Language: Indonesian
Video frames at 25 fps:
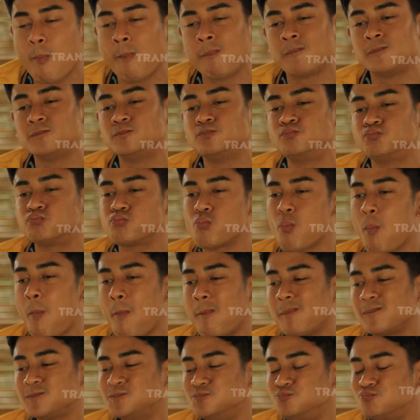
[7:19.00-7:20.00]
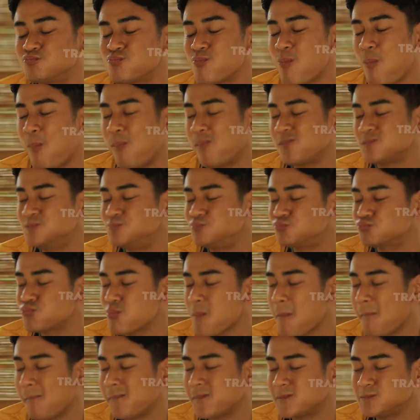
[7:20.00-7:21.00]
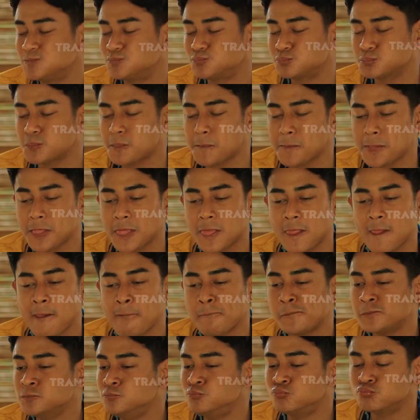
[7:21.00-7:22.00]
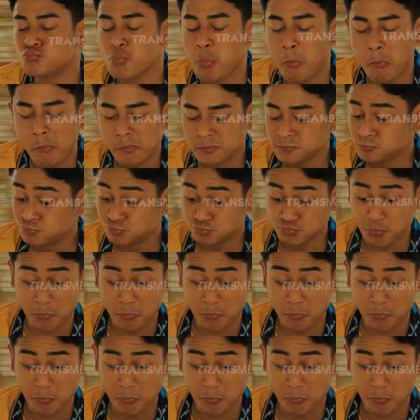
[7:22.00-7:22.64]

Kebayangkan nikmatnya sambal tomat yang dicampur dengan ayam suwir?